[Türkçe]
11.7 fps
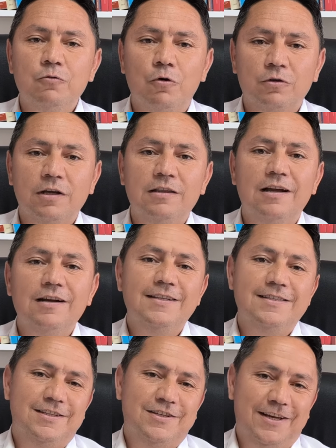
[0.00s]
korkanlarla
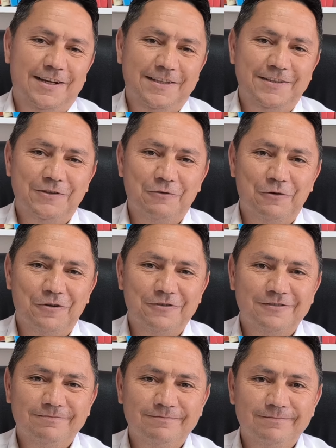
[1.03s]
istişare edin diyor.